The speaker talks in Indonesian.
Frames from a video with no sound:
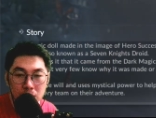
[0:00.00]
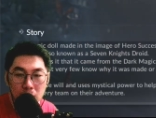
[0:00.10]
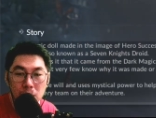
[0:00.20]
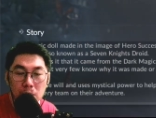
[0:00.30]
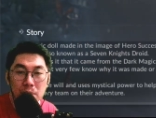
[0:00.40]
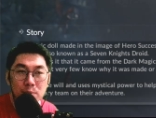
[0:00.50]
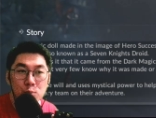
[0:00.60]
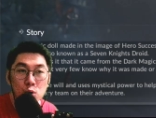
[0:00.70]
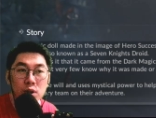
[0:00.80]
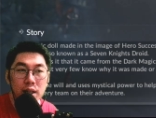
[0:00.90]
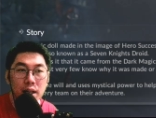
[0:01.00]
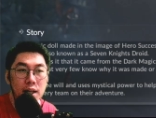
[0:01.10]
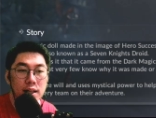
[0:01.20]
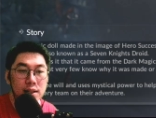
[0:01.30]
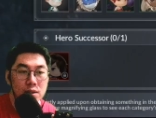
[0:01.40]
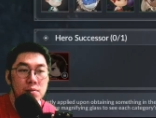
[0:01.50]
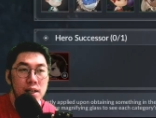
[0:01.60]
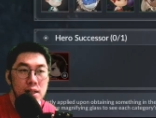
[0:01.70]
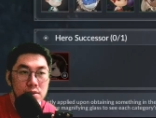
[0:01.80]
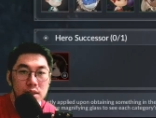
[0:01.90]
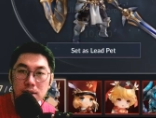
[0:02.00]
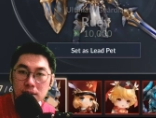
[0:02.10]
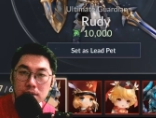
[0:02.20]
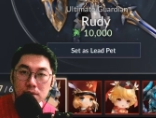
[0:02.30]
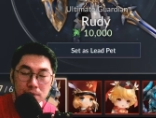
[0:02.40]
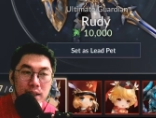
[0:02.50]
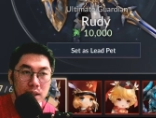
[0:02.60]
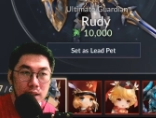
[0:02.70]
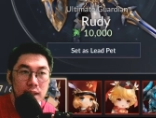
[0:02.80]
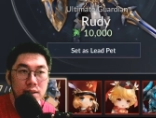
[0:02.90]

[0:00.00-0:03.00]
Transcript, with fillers: Nambah 40 attack ya, lumayan sih, lumayan ya